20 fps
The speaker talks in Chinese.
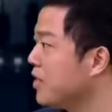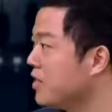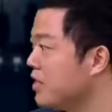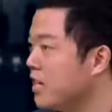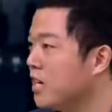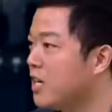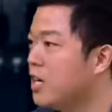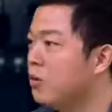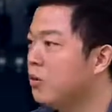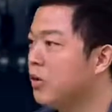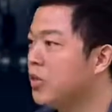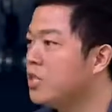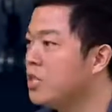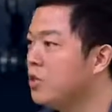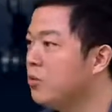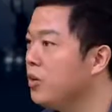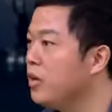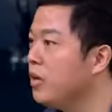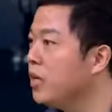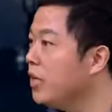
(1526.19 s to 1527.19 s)
扎卡维
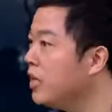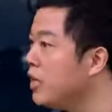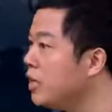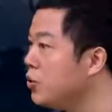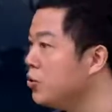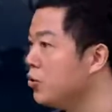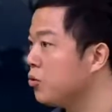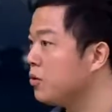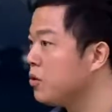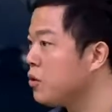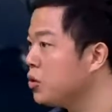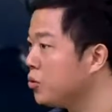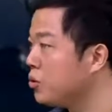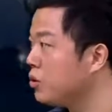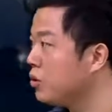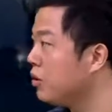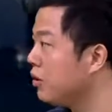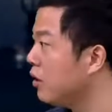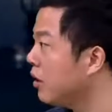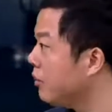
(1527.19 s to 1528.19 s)
成为一个英雄，就
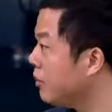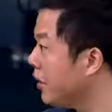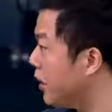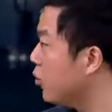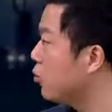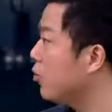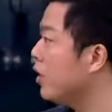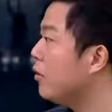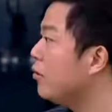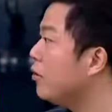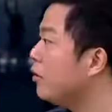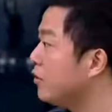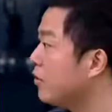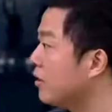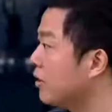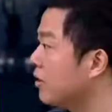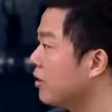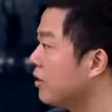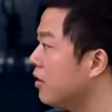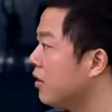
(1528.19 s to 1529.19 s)
是拜互联网
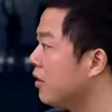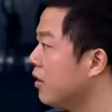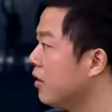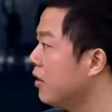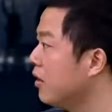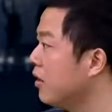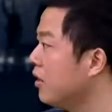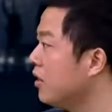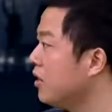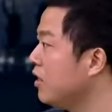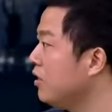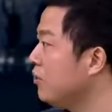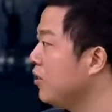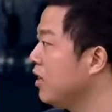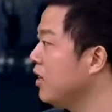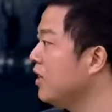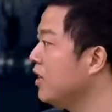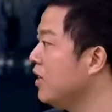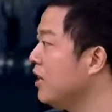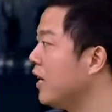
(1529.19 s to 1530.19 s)
所赐。你不
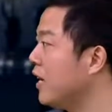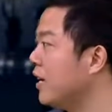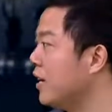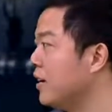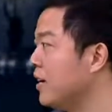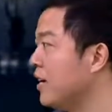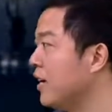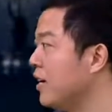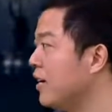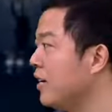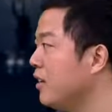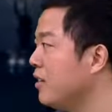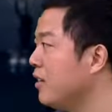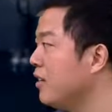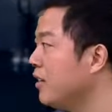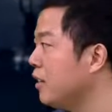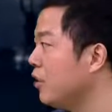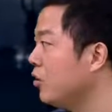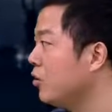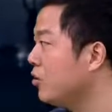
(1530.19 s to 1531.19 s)
然你砍砍一个
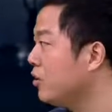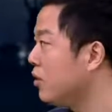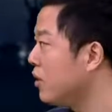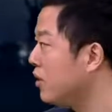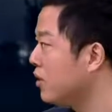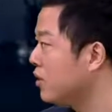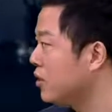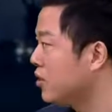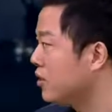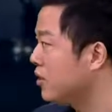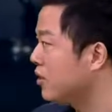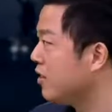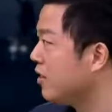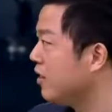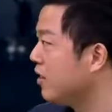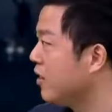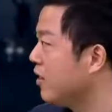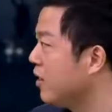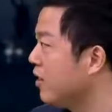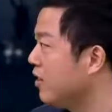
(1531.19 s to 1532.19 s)
人头那个事情，
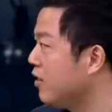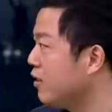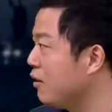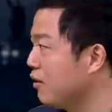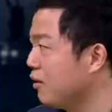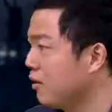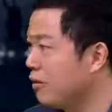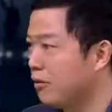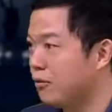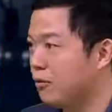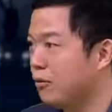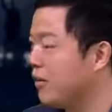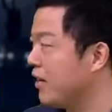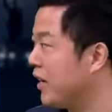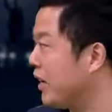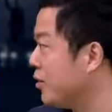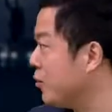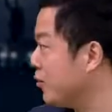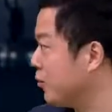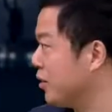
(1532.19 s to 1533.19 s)
自古以
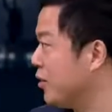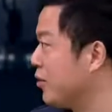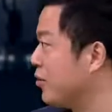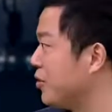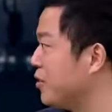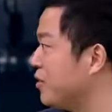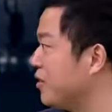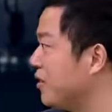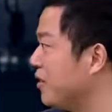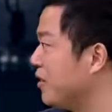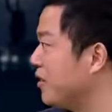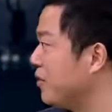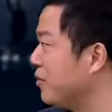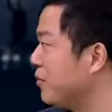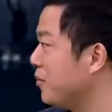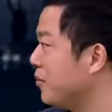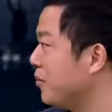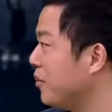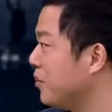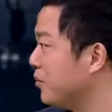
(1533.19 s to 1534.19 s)
来就有这种事情。
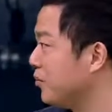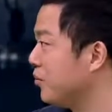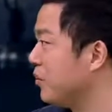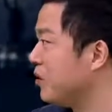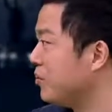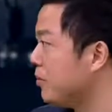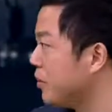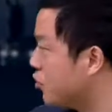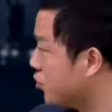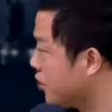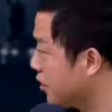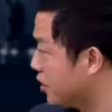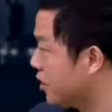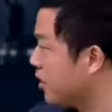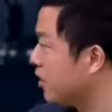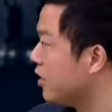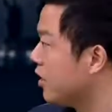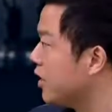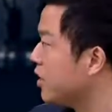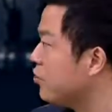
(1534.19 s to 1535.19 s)
来，为什么就你
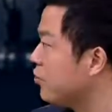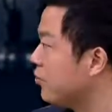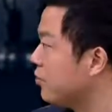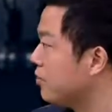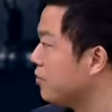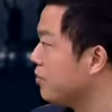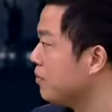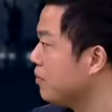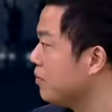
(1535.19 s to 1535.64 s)
成了英雄？